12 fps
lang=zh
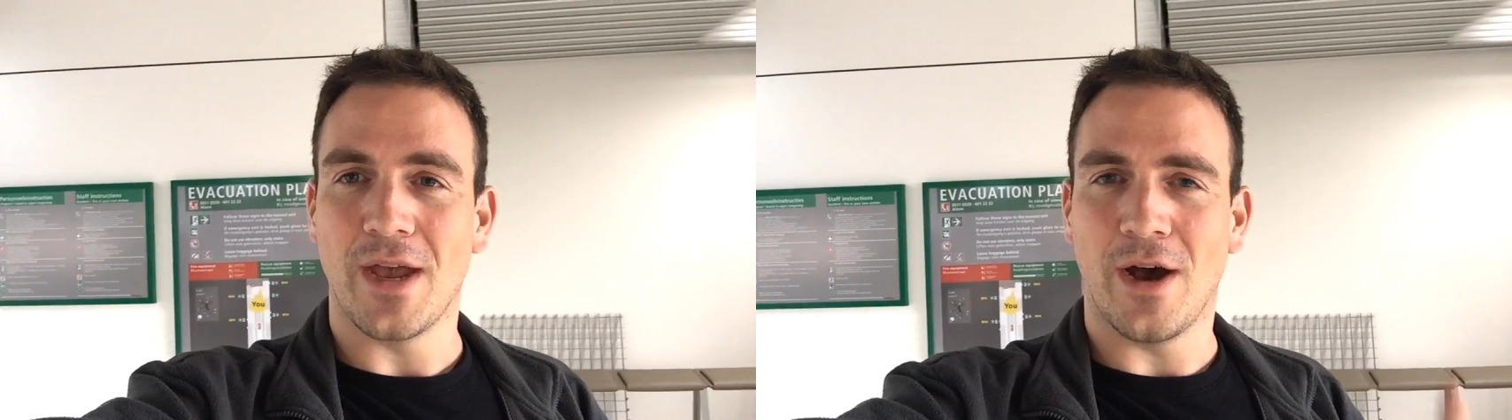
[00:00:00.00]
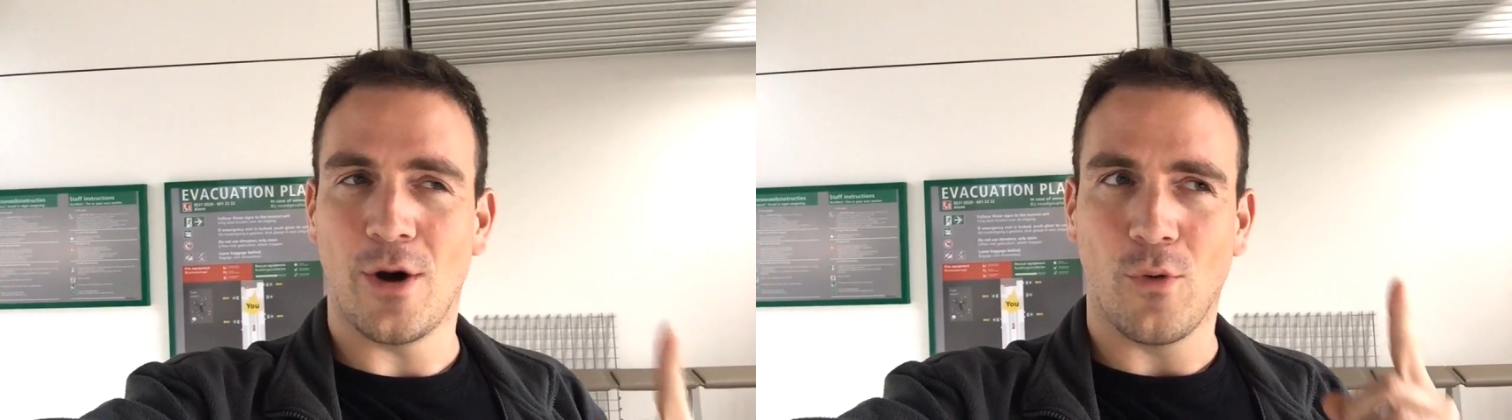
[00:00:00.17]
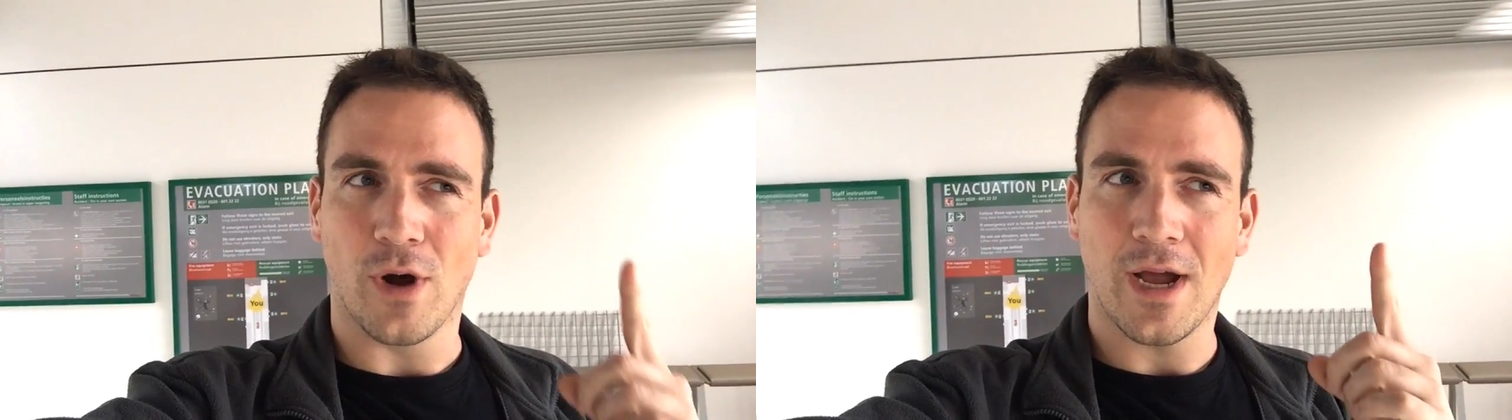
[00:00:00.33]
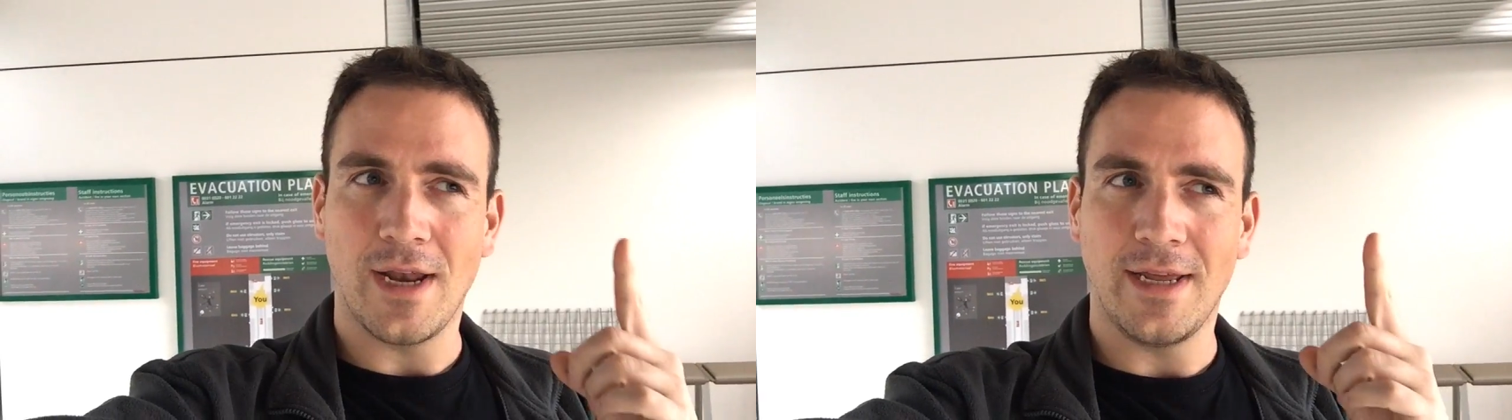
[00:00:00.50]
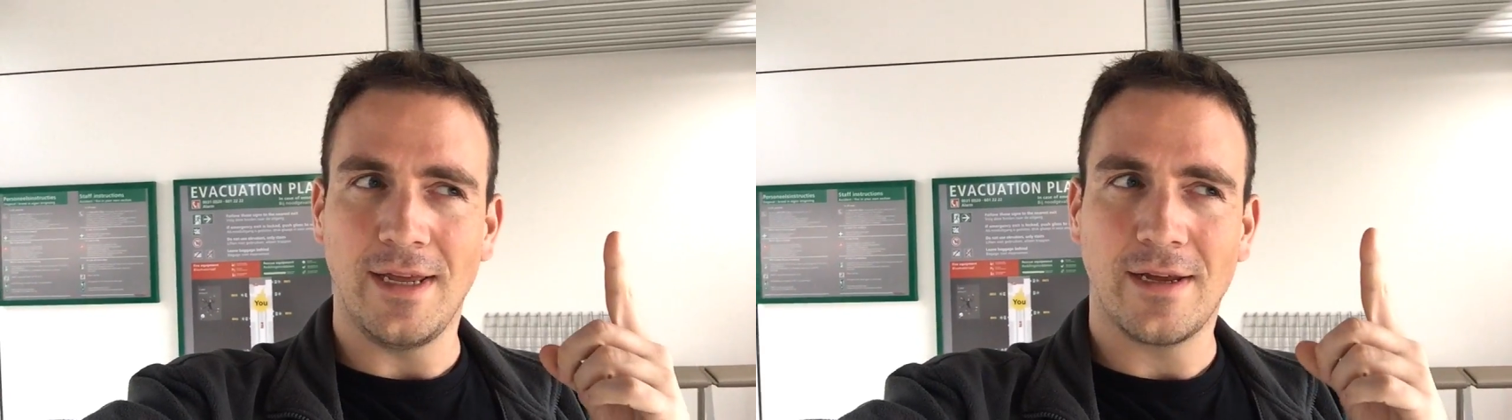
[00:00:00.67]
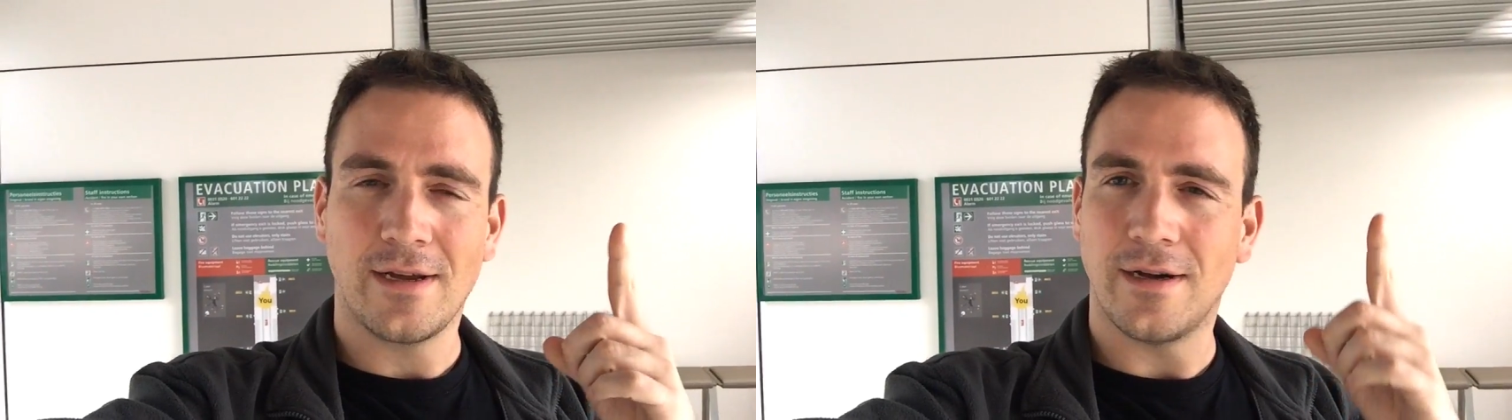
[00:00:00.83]
啊，我看
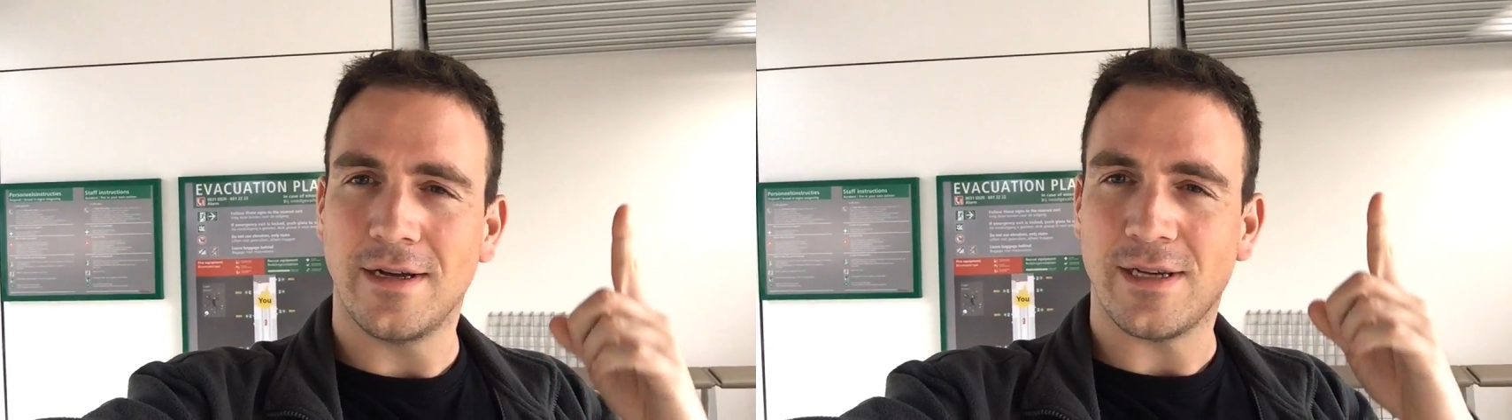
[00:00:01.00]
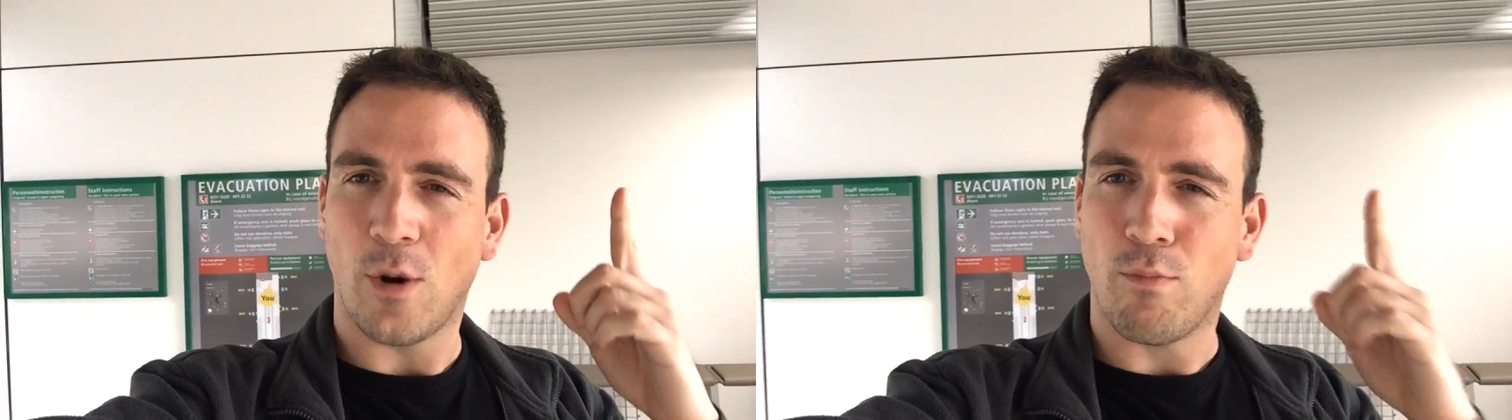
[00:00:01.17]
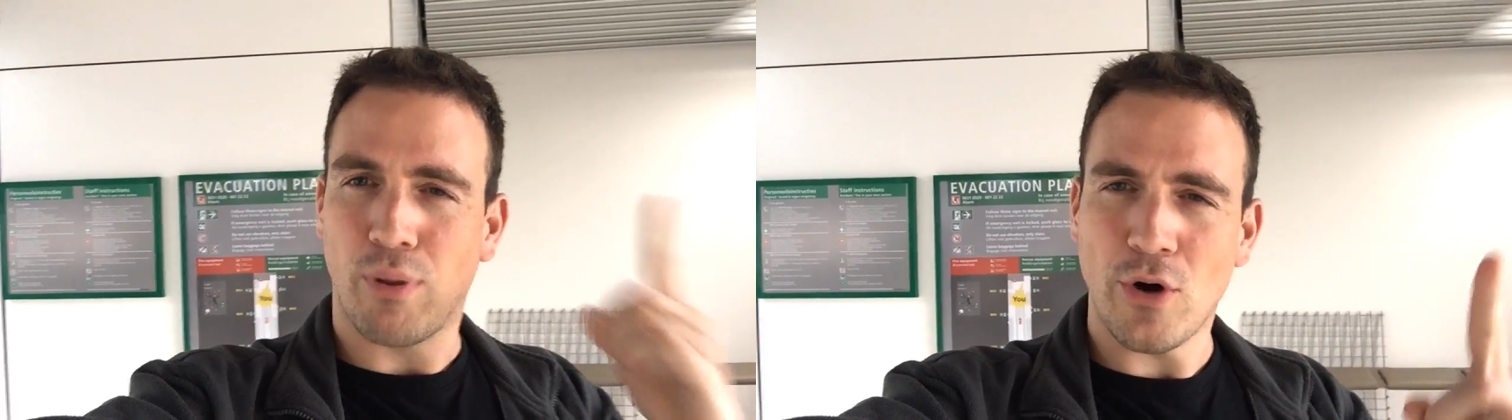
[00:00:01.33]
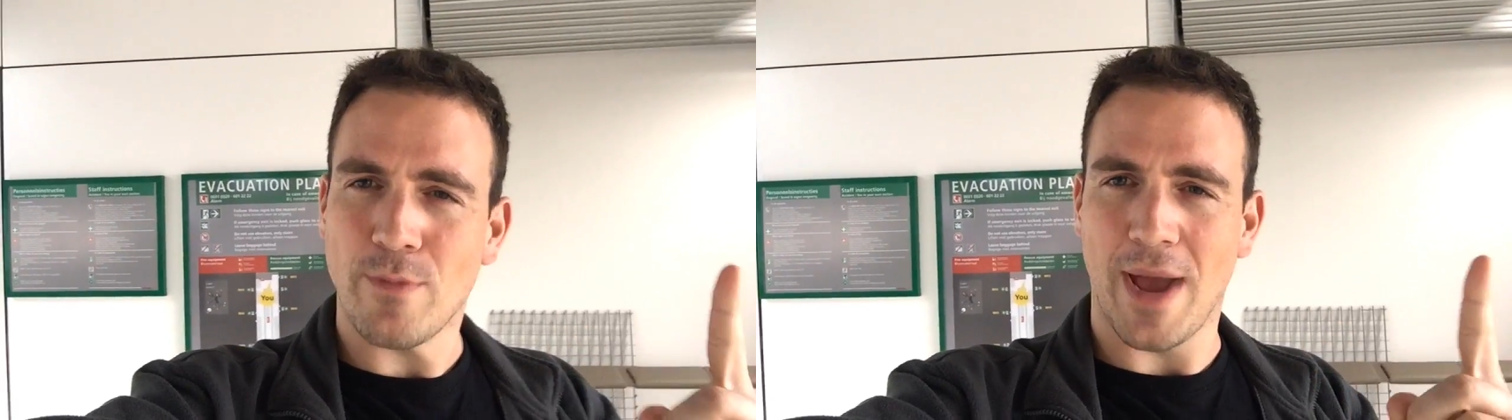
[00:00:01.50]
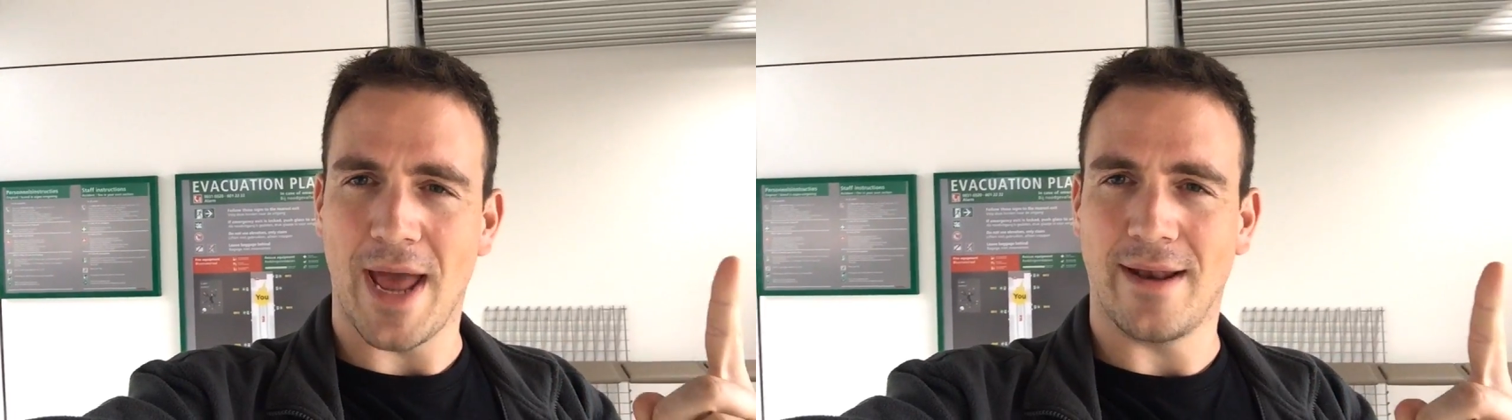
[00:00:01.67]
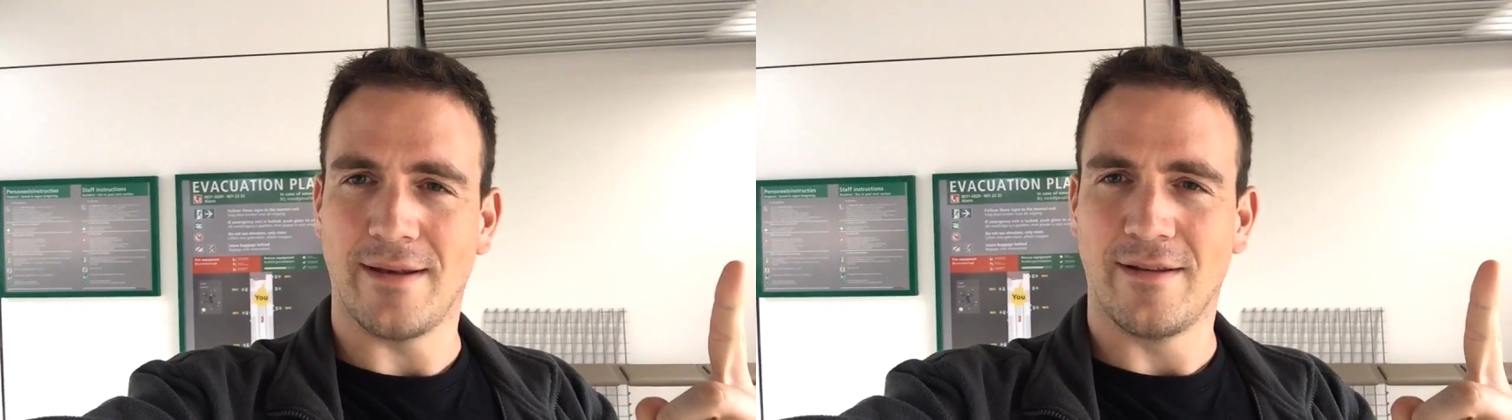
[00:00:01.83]
了一个叫《
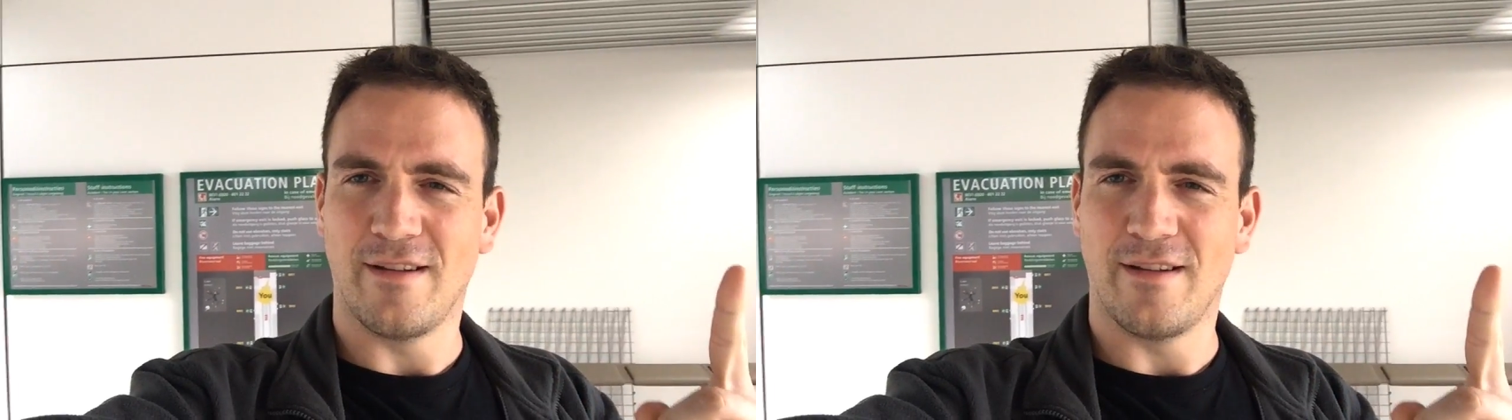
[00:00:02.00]
Birdman》。